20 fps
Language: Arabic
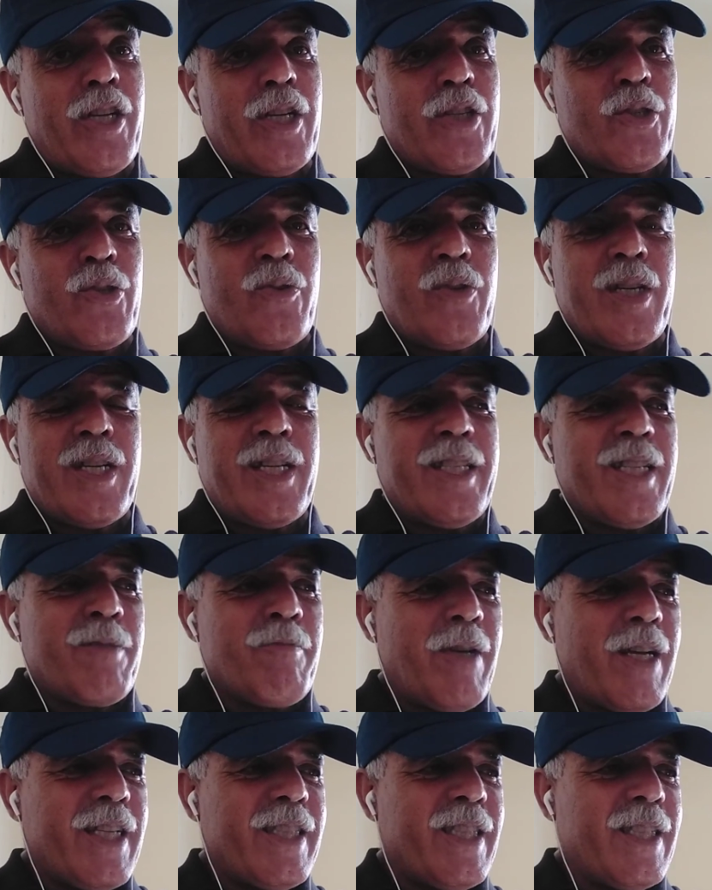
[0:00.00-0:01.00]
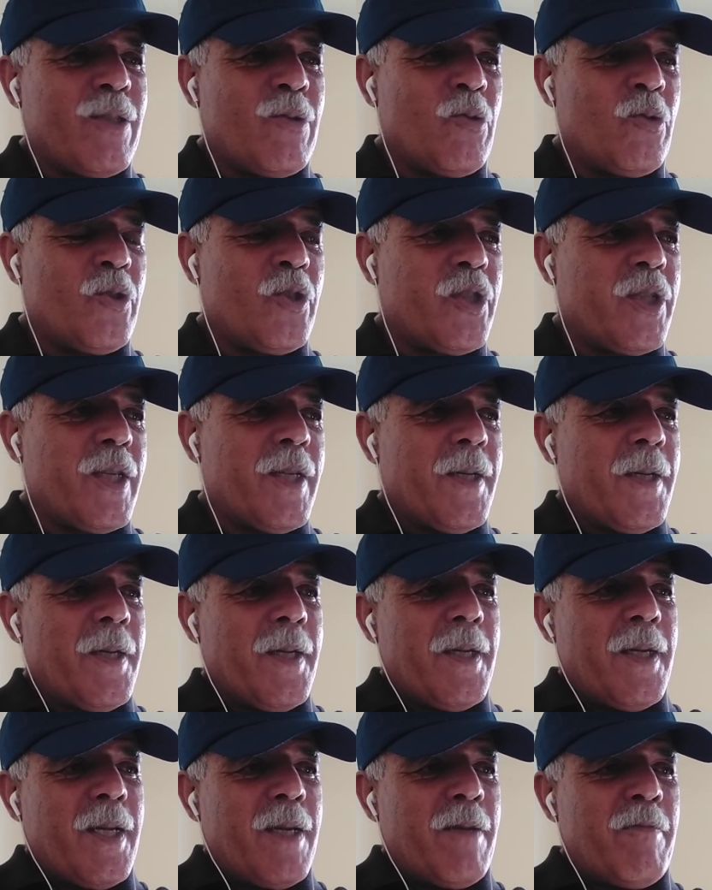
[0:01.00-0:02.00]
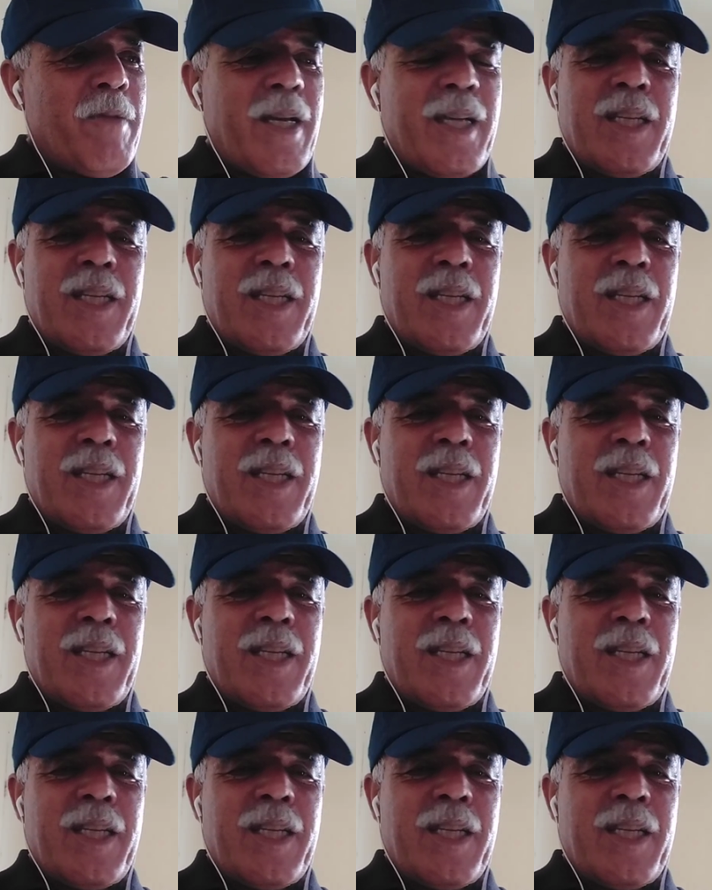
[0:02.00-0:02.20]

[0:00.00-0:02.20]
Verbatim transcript: يحصروها هذيك ما غادي يكونش ما